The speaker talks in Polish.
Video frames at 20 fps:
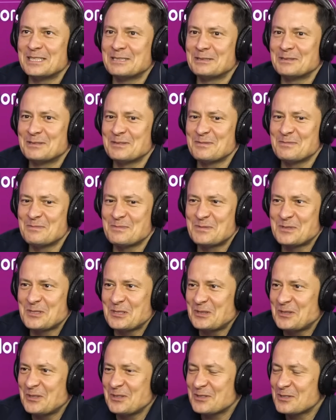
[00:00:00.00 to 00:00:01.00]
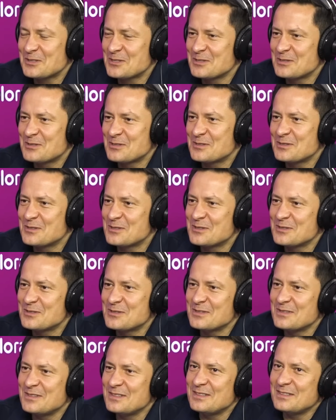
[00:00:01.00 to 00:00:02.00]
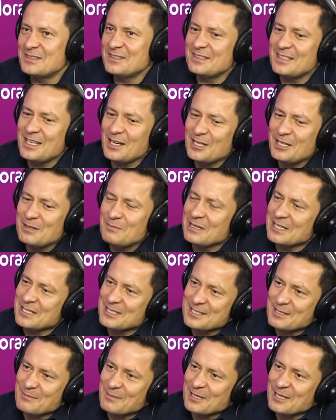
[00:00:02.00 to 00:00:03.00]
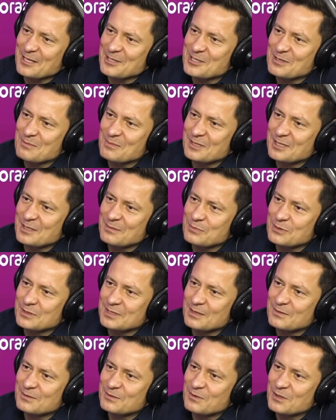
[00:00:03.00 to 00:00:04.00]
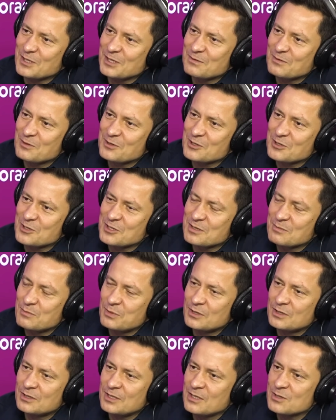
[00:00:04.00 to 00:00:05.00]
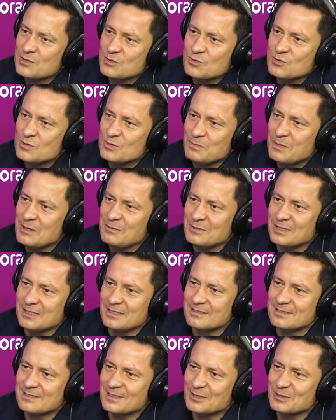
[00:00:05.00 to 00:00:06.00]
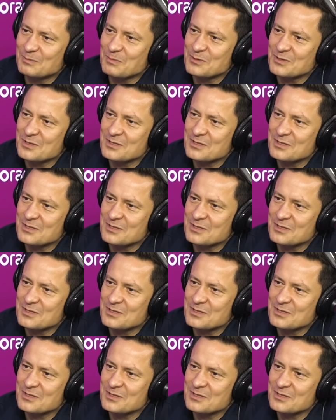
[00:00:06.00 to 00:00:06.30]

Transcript: Y, co to, jakie miejsce ma dla ciebie ta płyta w twojej twórczości? Bo ona jest już zupełnie inna od